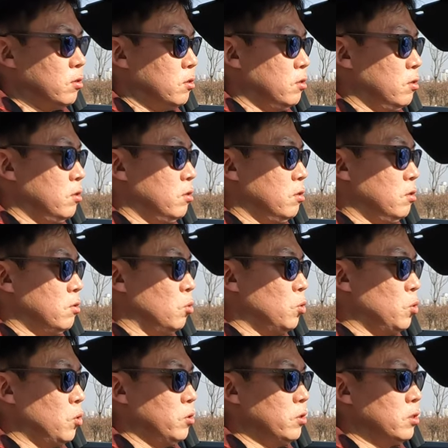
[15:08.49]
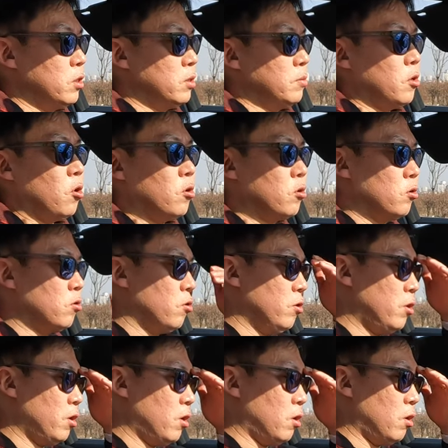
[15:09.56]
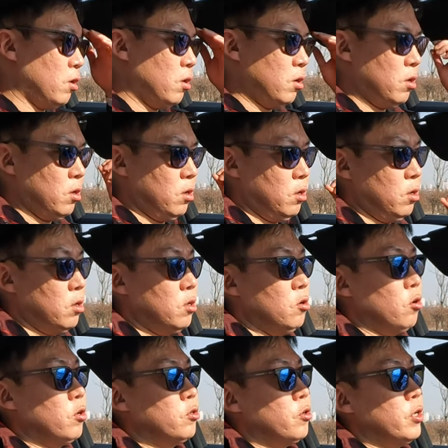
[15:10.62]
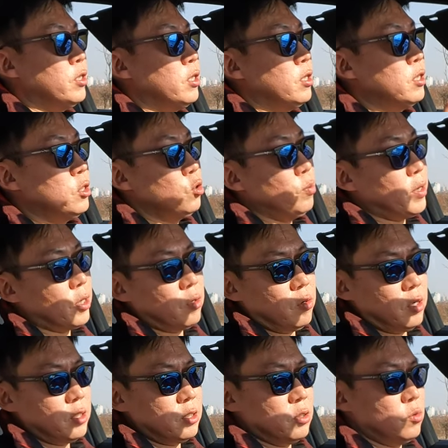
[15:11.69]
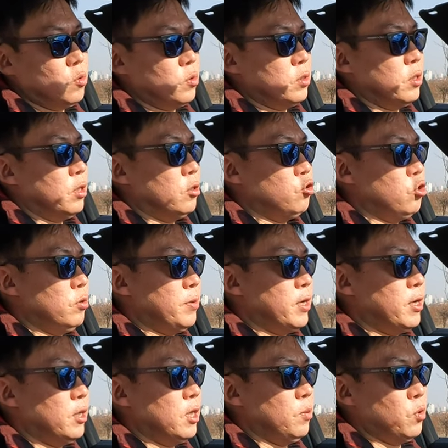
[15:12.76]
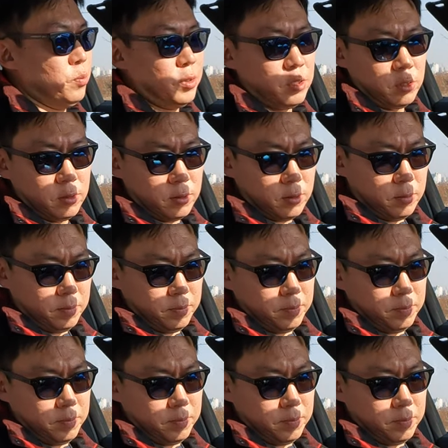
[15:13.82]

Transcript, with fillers: 그 오토홀드 지금 걸은 건데, 여기서 이제 신호 바뀌어가지고 제가 출발할 때 보면,